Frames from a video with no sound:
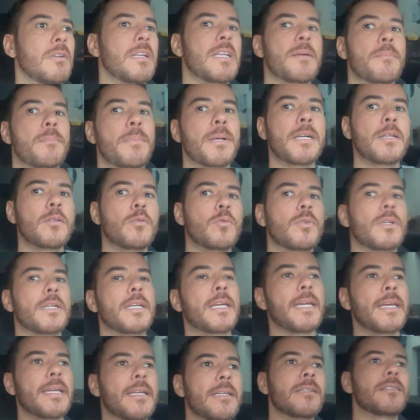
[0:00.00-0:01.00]
lembrando
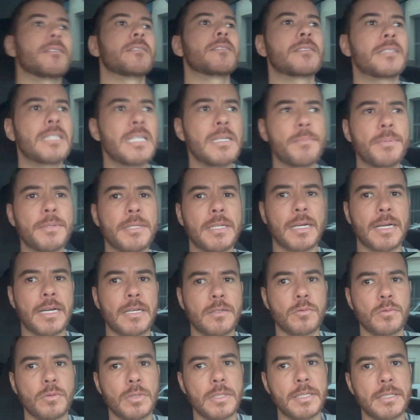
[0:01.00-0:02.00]
que sempre na
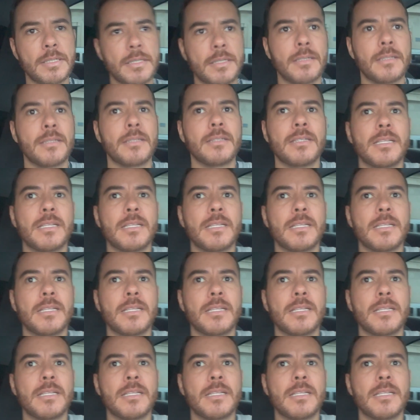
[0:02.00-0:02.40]
gasolina